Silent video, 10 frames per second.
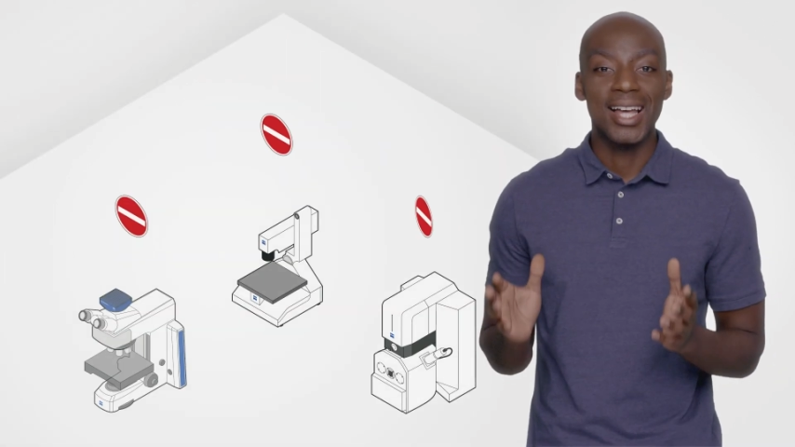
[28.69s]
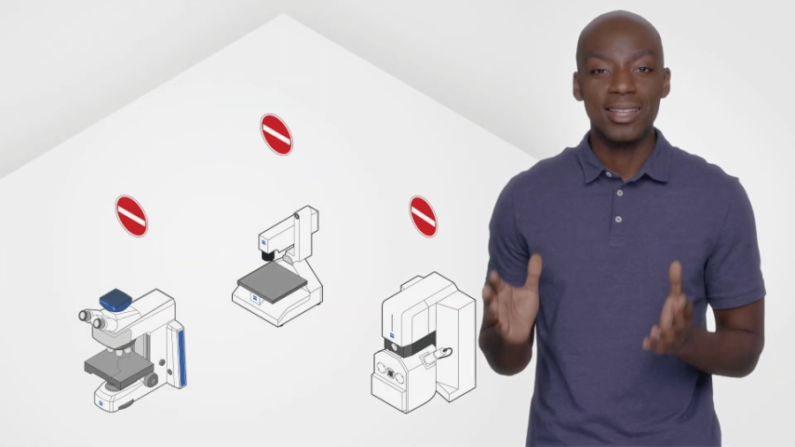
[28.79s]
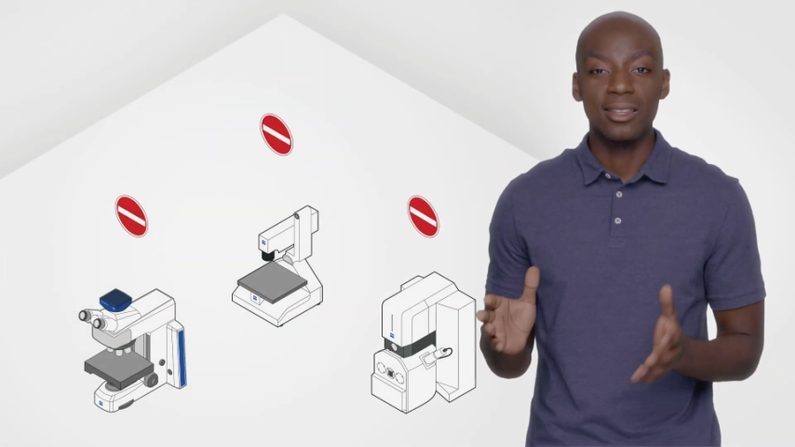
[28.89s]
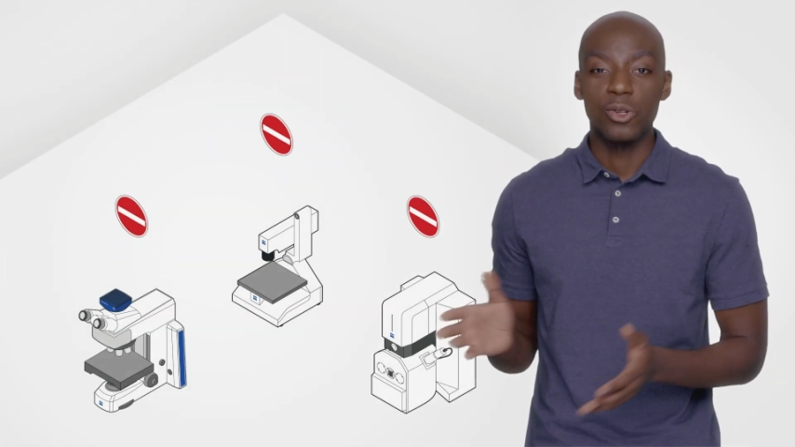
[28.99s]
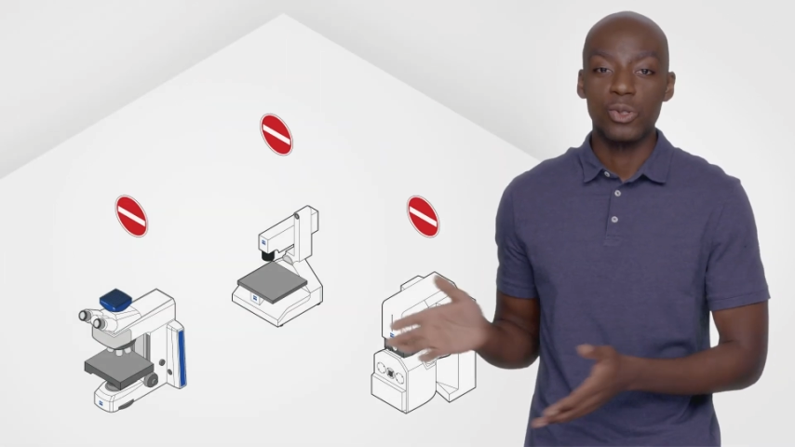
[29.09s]

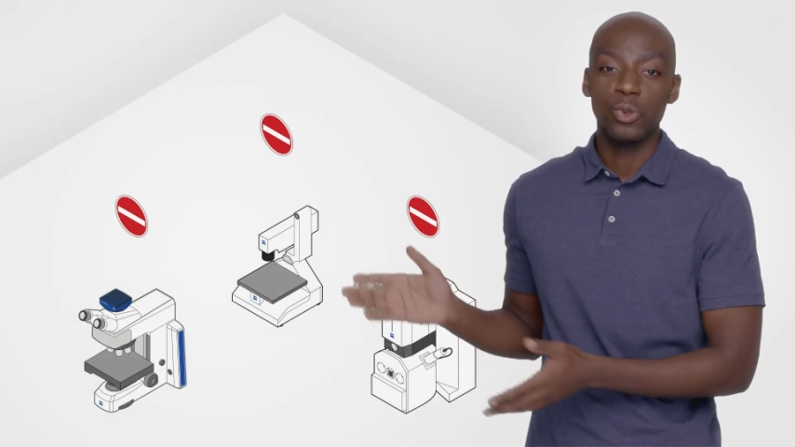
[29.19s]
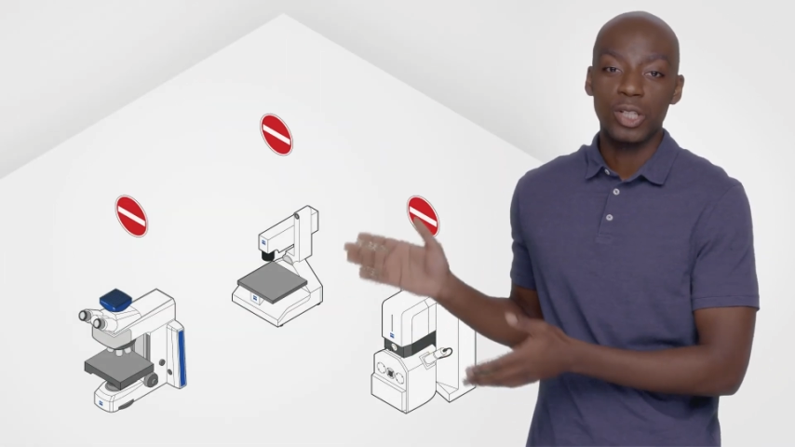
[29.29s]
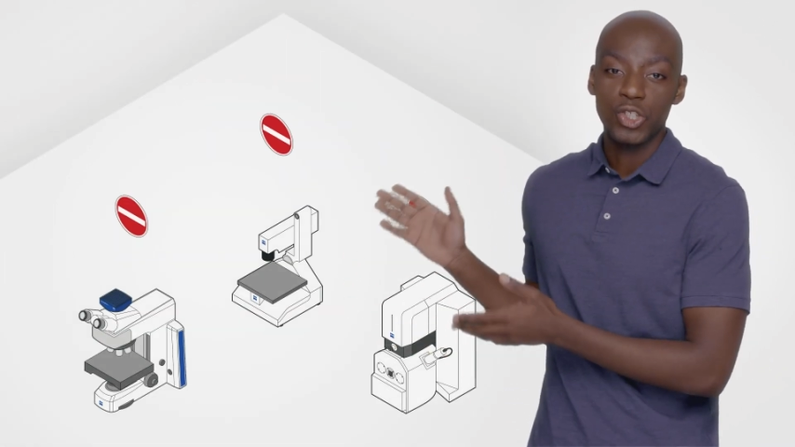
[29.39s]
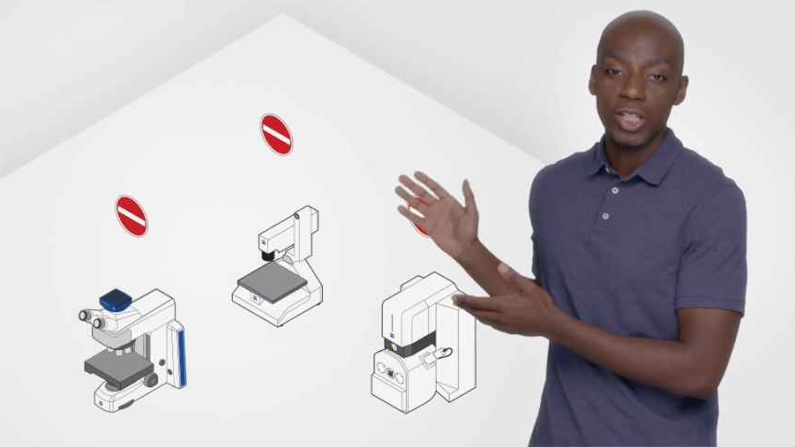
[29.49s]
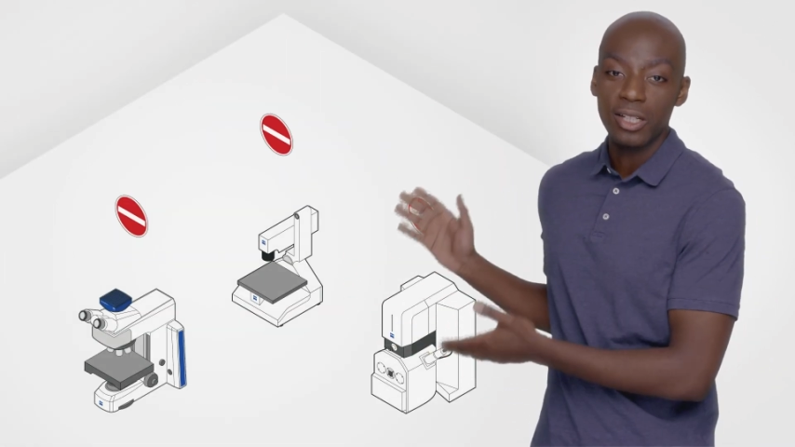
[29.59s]
Daten aus
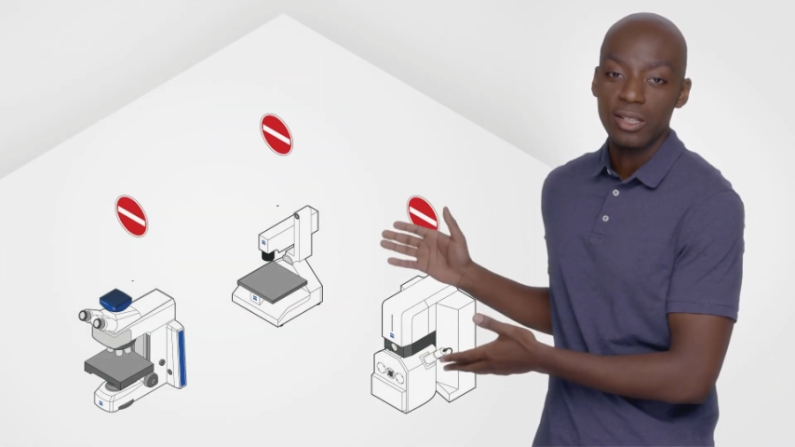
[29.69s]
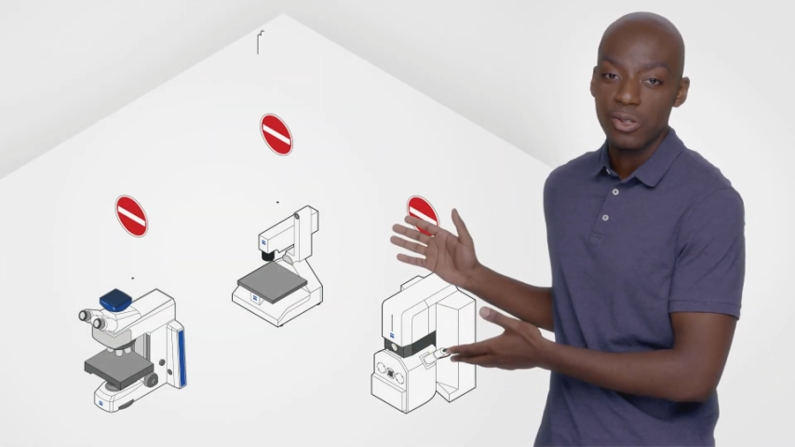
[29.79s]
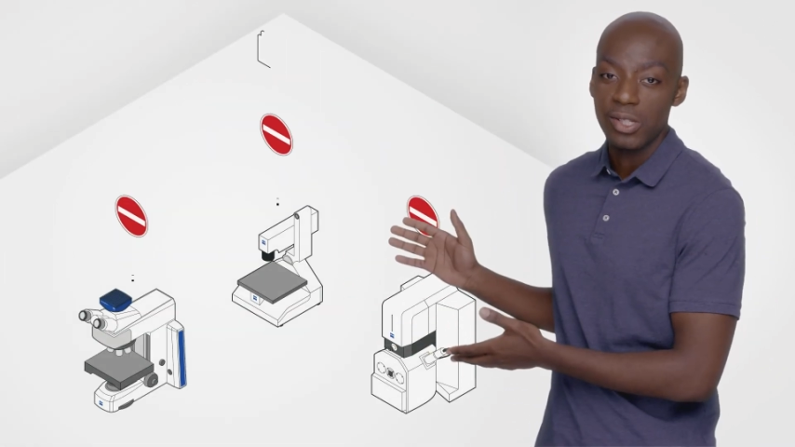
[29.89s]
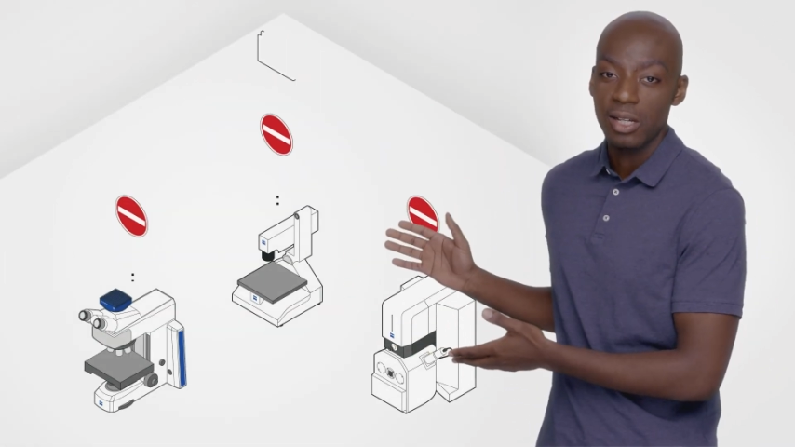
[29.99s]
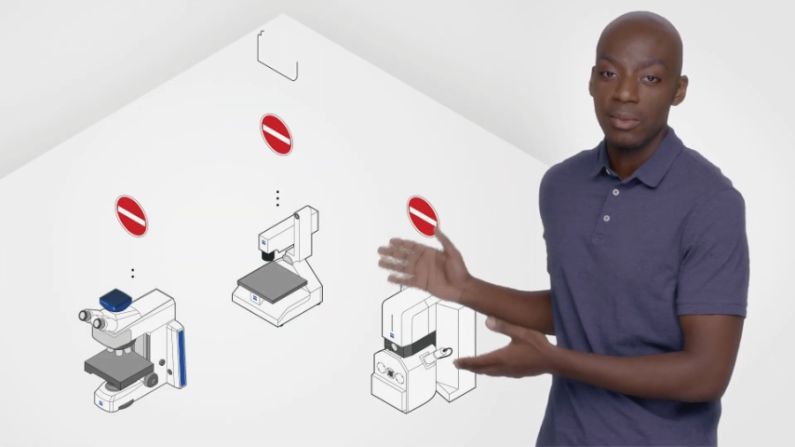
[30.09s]
unterschiedlichen
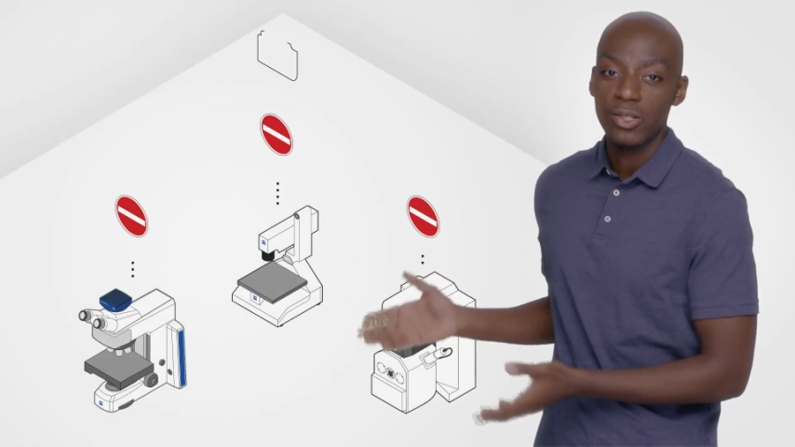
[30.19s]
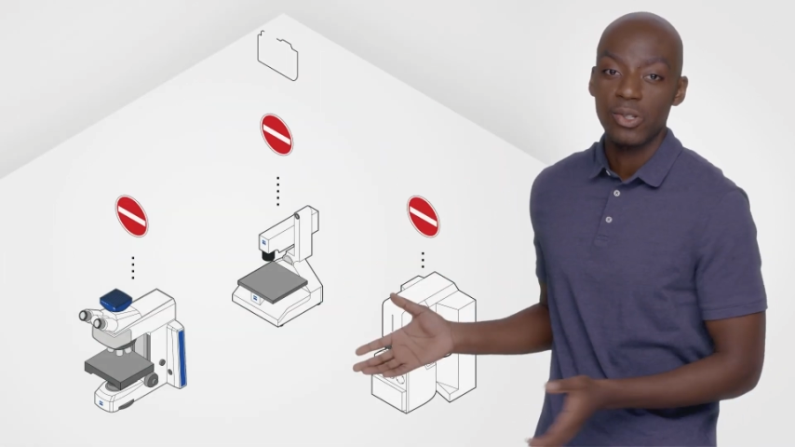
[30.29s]
Systemen